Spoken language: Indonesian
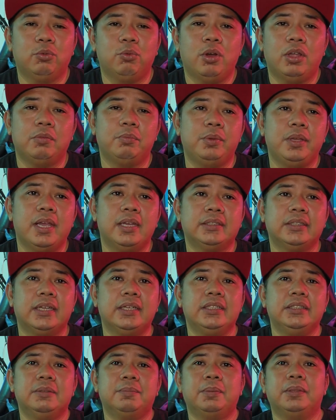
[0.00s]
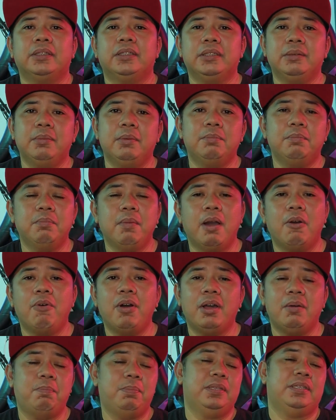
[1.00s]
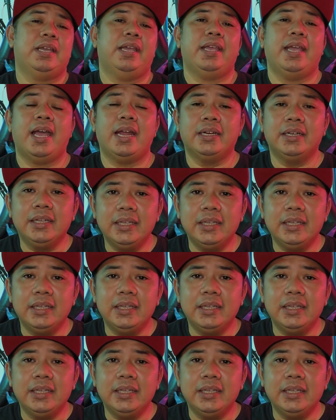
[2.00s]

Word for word: luar biasa ini sepertinya membawa kepercayaan